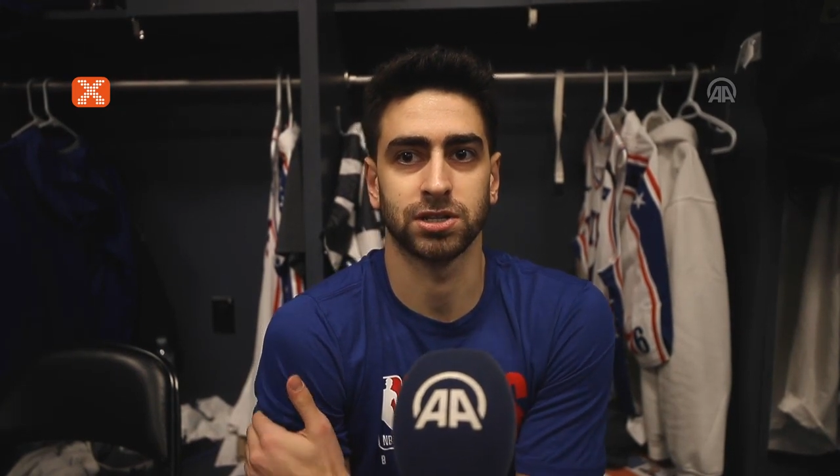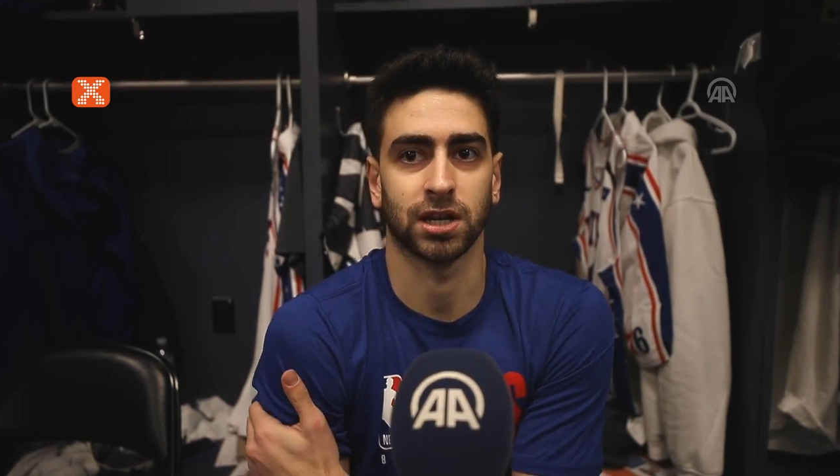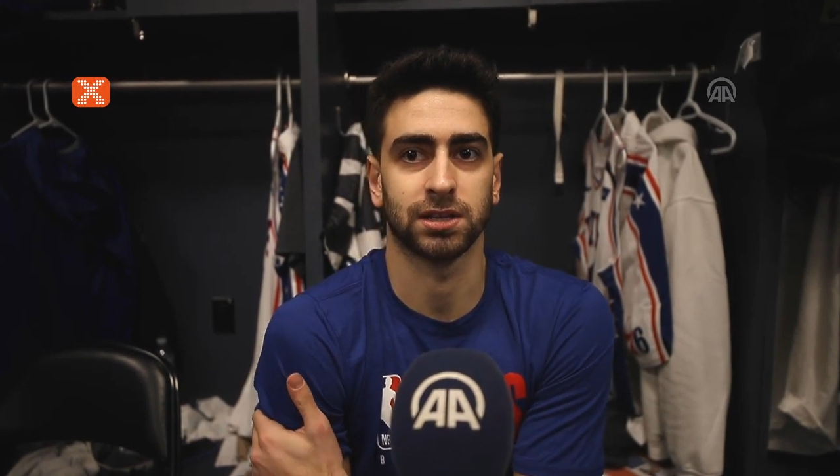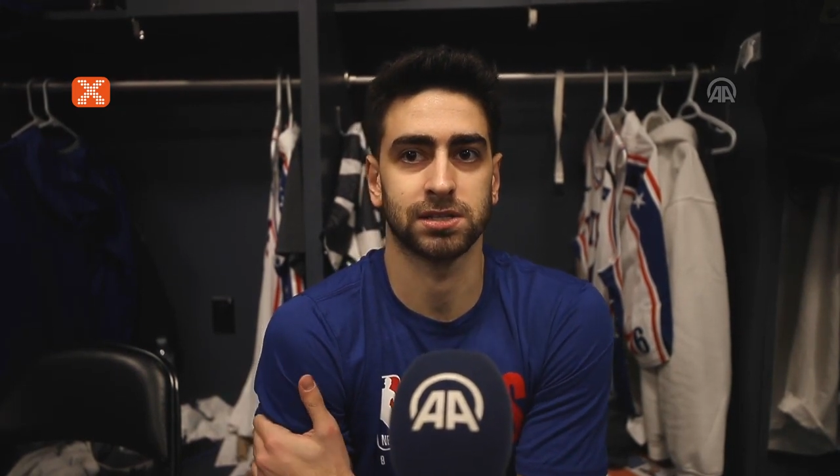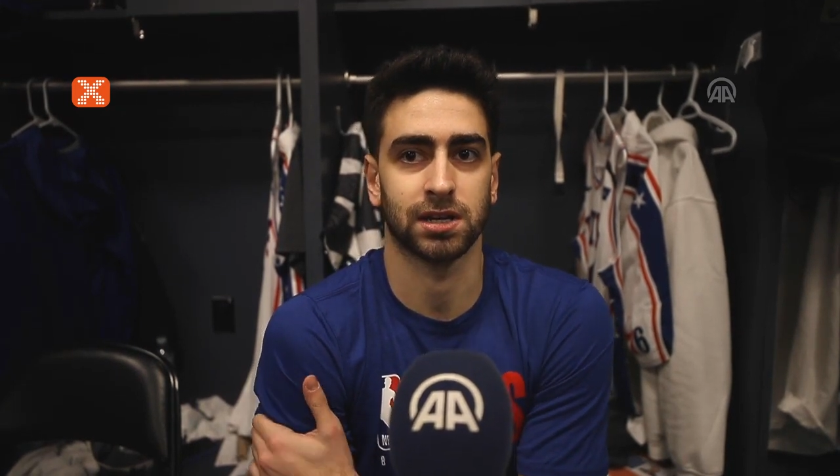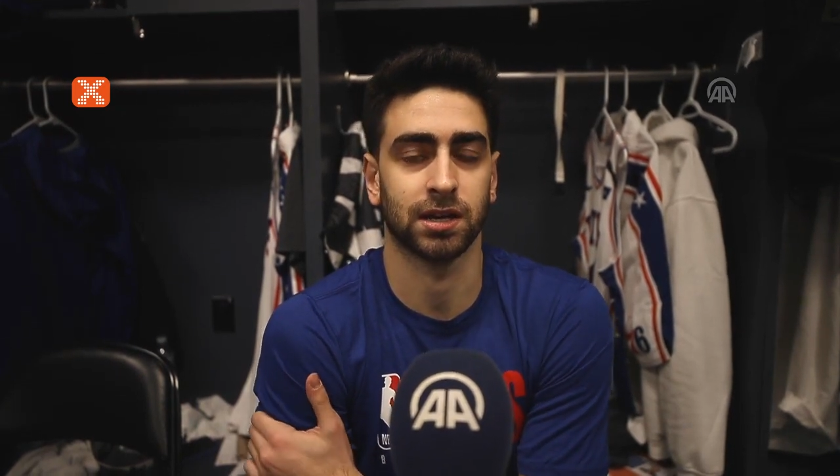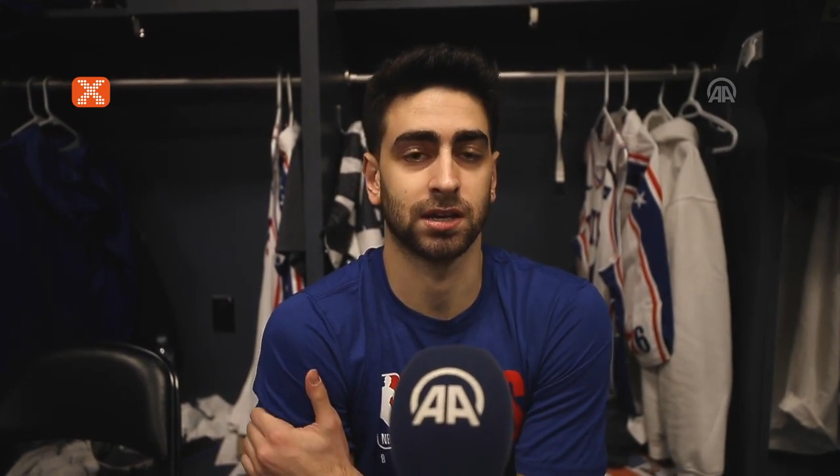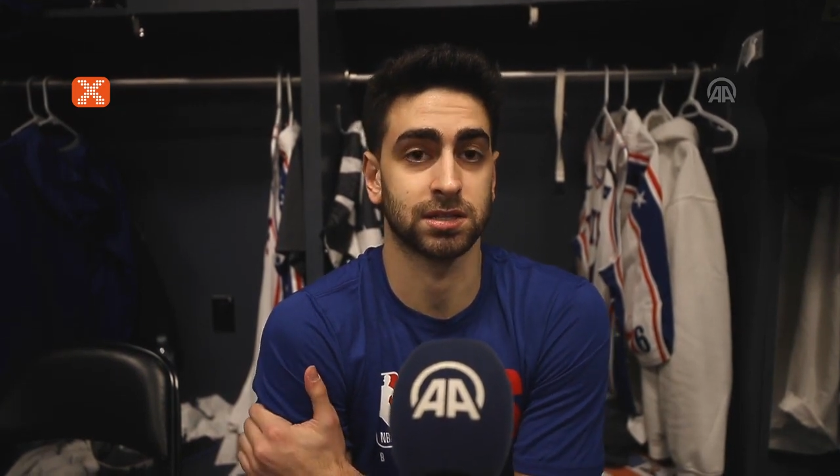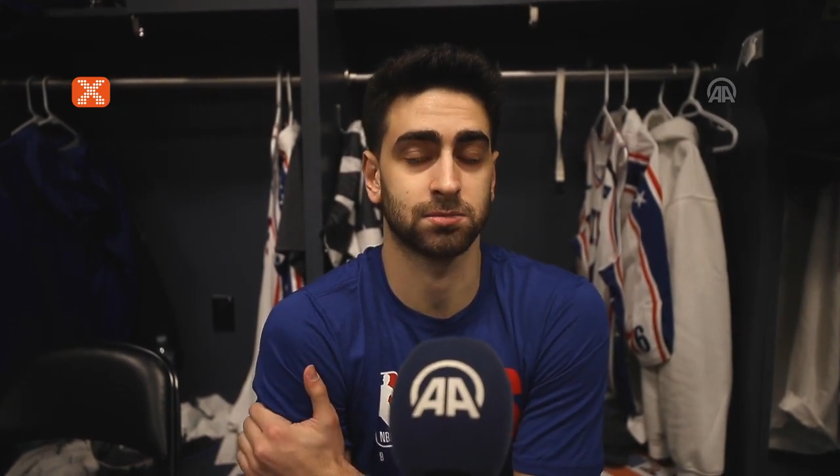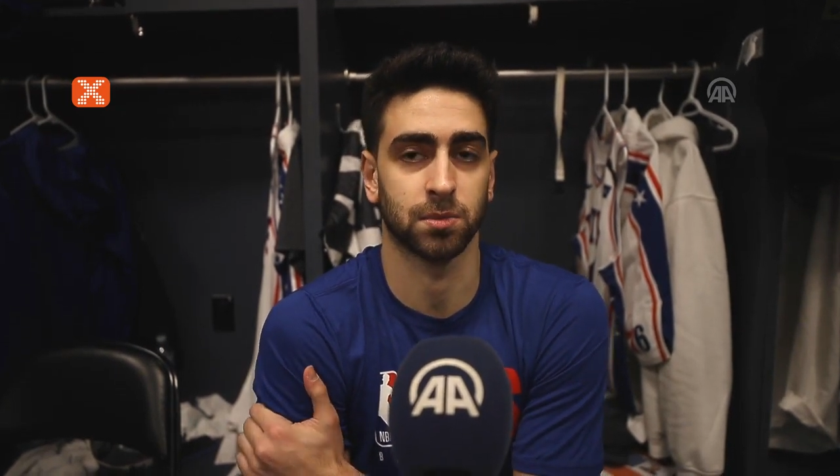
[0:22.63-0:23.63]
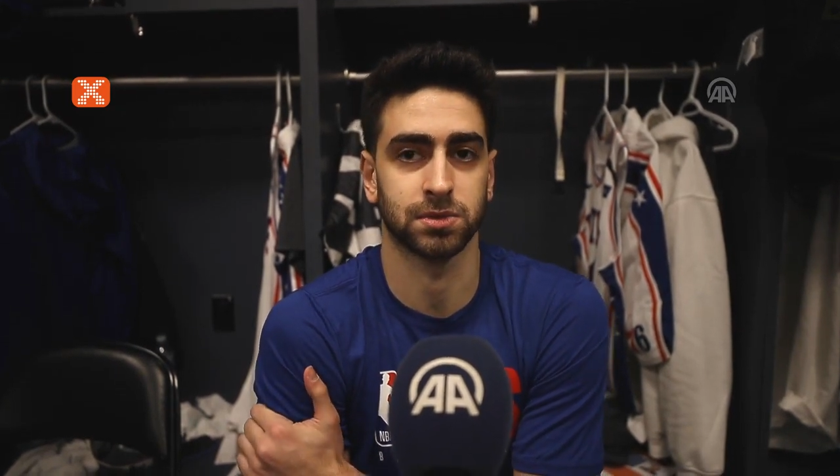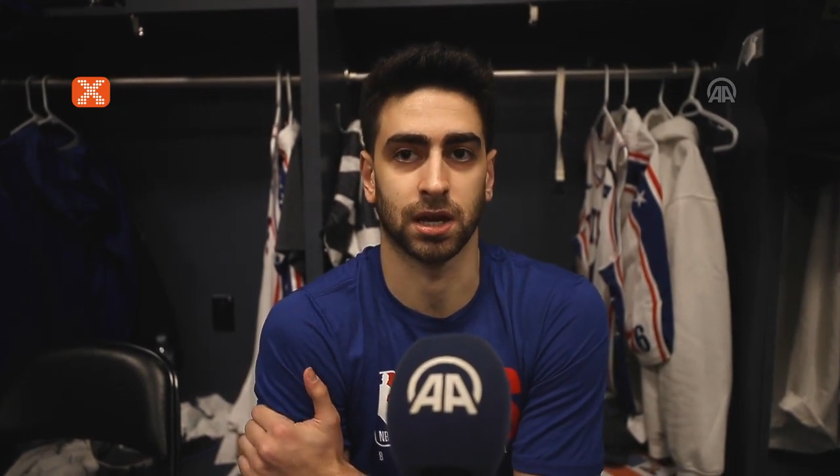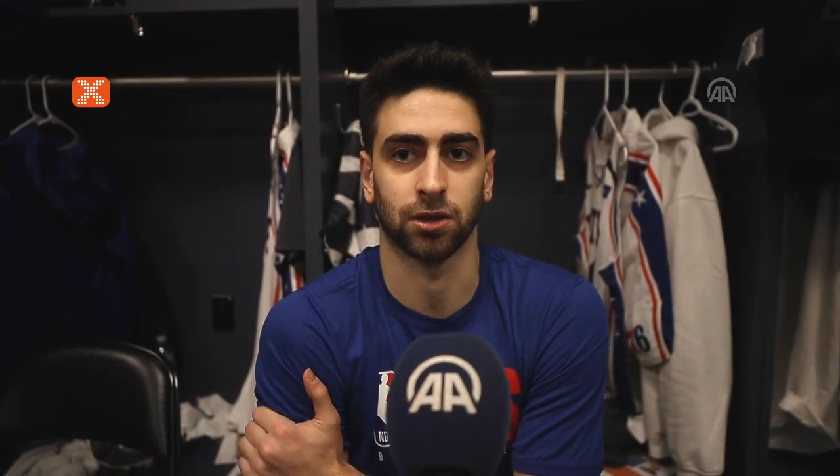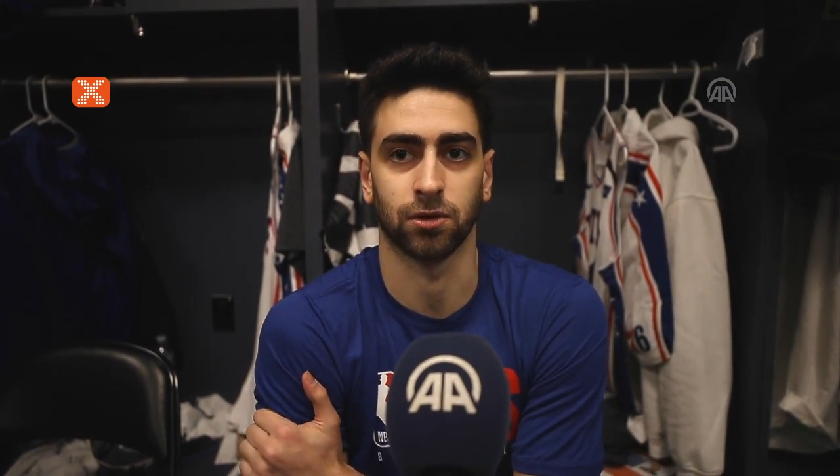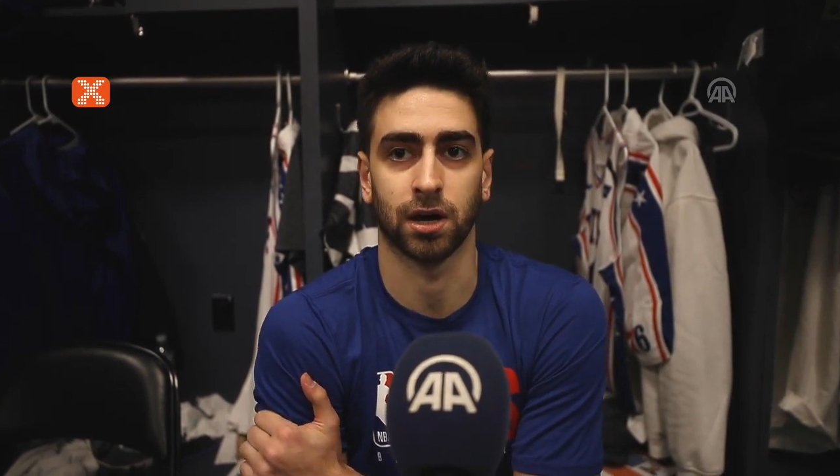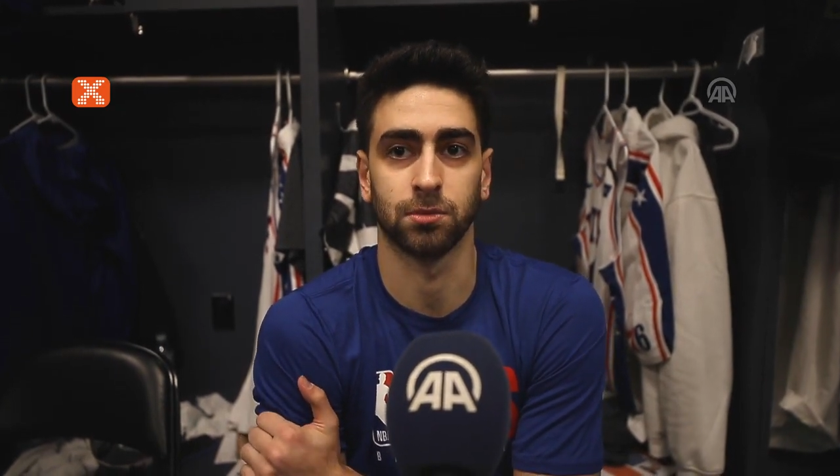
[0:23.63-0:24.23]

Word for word: şekilde sahaya yansıtmamız gerekiyor,